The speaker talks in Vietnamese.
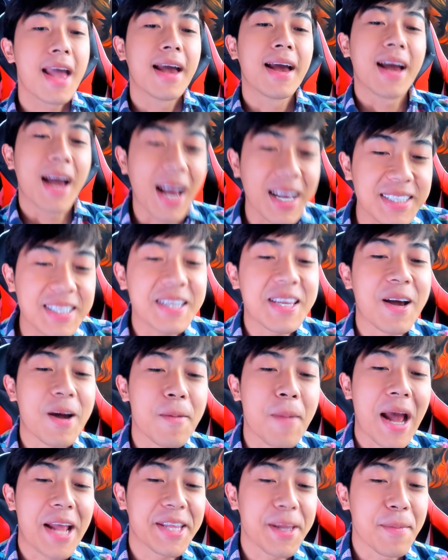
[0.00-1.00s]
Hi, xin chào
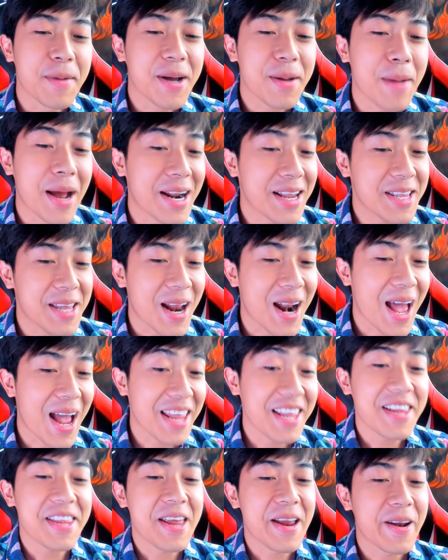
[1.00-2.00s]
các bạn, chào mừng các bạn đã trở
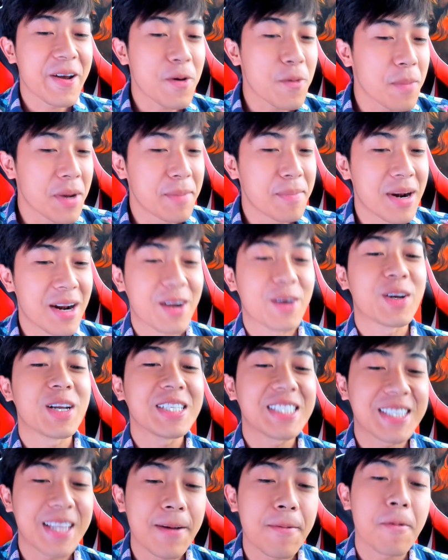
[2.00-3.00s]
lại với channel của mình là
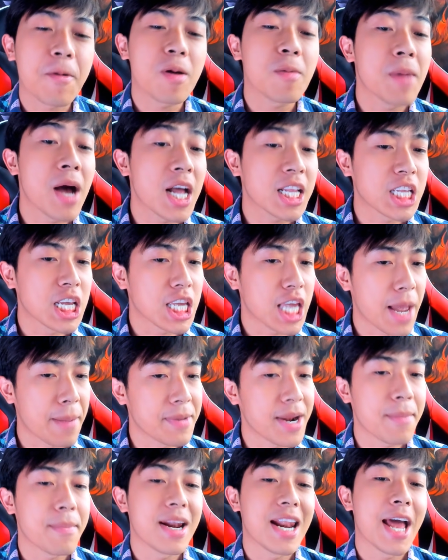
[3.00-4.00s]
Cris Devil Gamer. Thì ngày
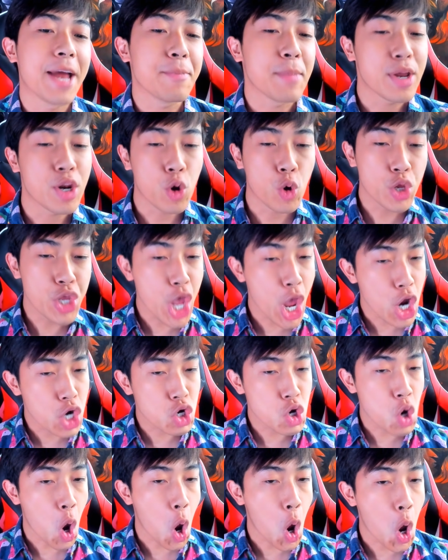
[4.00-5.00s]
hôm nay mình lại bị đuổi việc
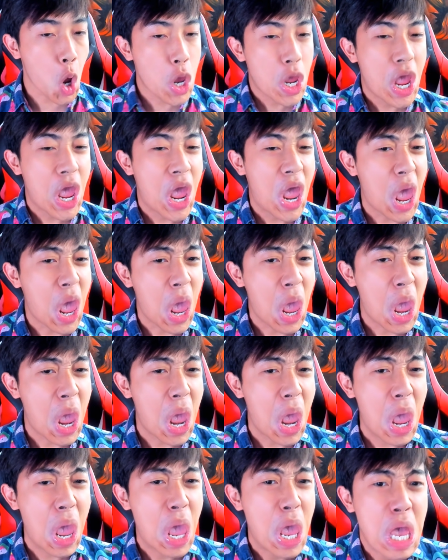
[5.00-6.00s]
nữa rồi.
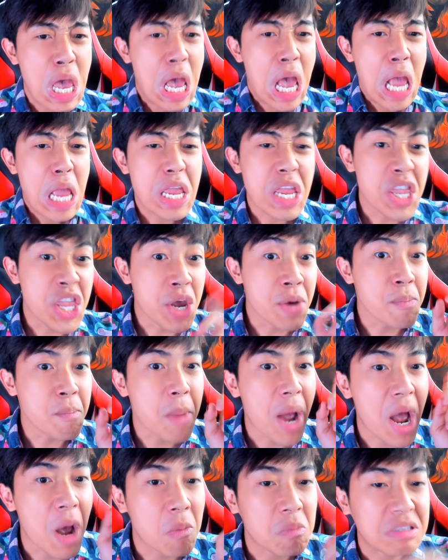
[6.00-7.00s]
Nhưng
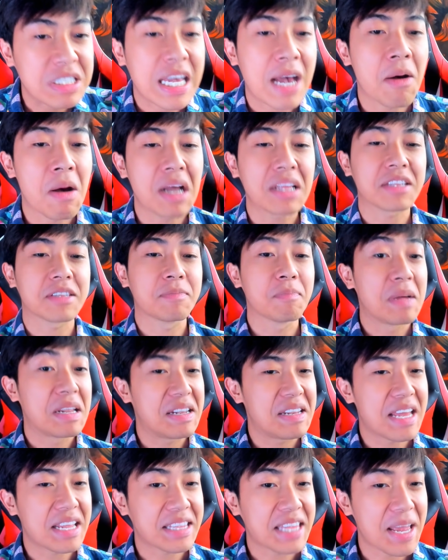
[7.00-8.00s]
mà không sao hết,
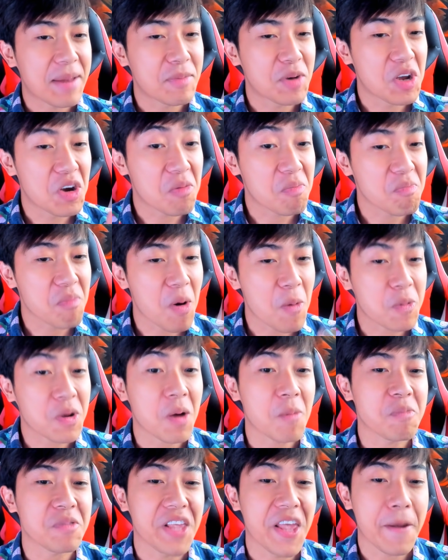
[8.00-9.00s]
mình đã tìm được một
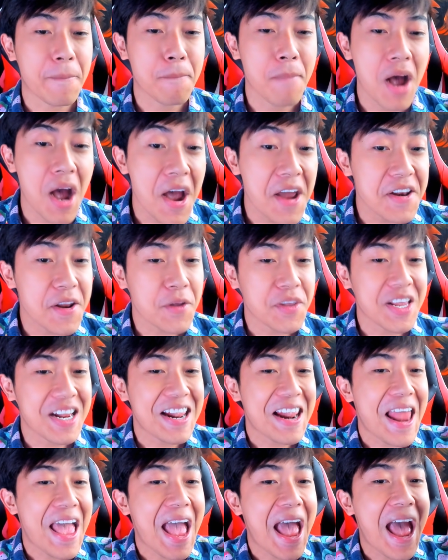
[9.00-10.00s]
công việc mới, đó chính
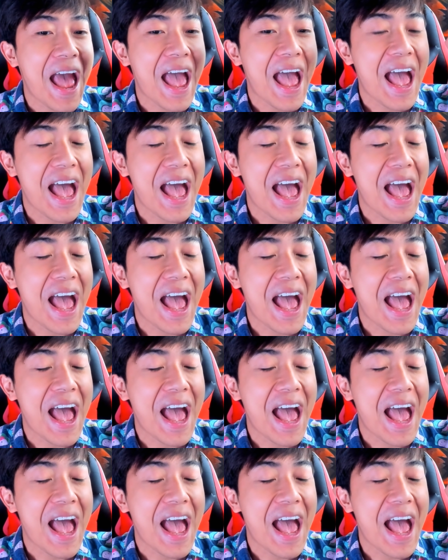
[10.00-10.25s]
là...